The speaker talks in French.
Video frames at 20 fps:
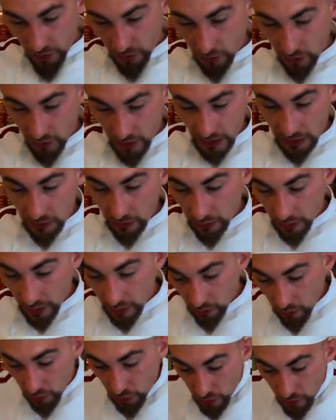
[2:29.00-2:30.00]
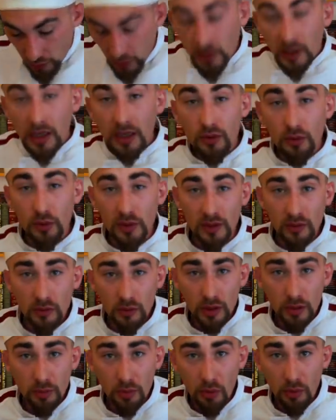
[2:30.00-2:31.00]
ce que ça donnait au niveau de la
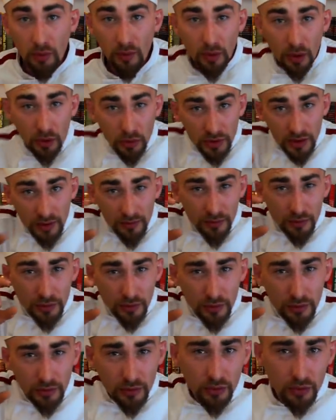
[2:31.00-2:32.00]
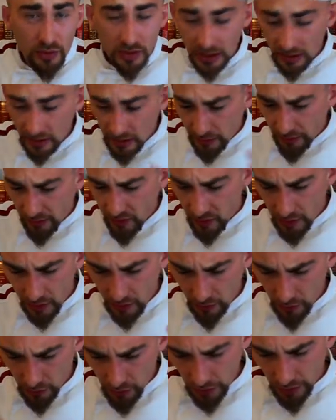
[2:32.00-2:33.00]
cuisson, et puis on va voir au niveau euh, gustatif
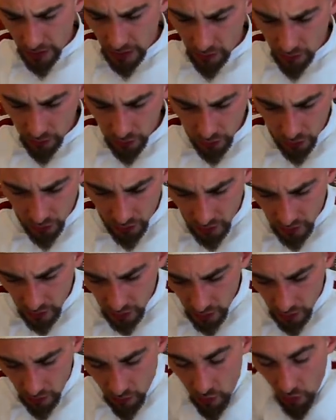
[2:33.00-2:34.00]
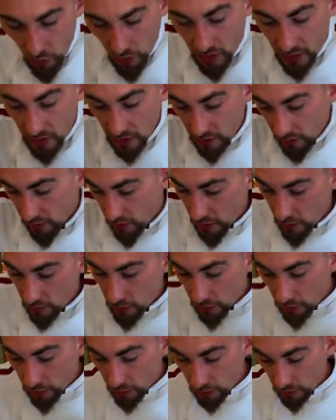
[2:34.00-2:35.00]
s'il euh, il y a quelque chose qui est moins
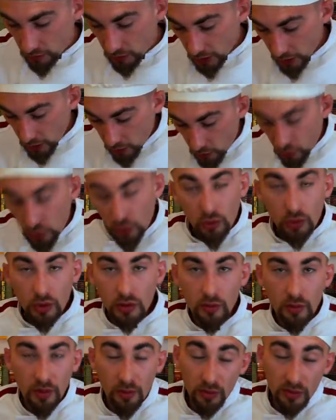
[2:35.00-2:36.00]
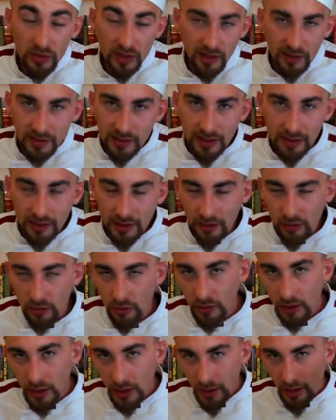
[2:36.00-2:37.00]
agréable euh, que l'autre, mais bon, ça reste un
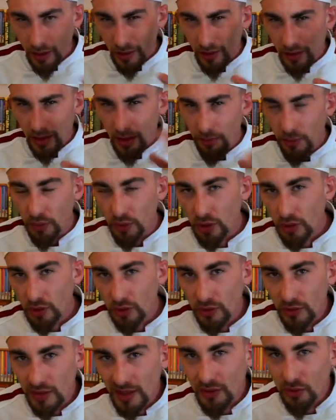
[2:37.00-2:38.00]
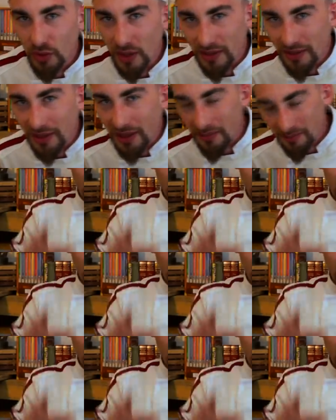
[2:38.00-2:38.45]
gâteau, il y a peu de chances que ça soit le cas.